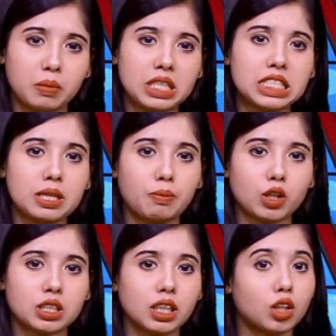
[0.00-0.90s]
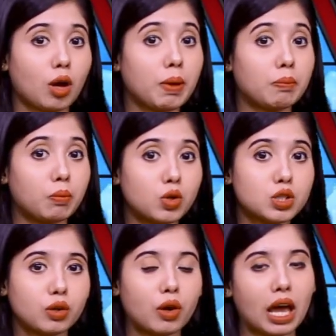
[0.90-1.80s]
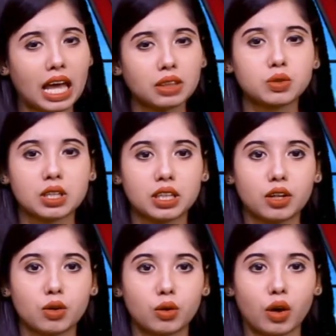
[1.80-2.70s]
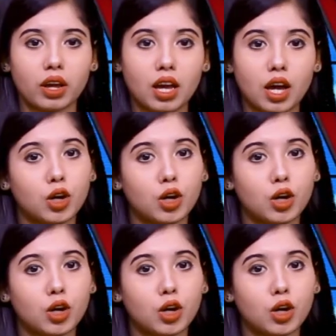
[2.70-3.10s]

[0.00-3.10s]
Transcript: মিষ্টি বটে তবে মোটেও অথচ এতটা নিরীহ নয়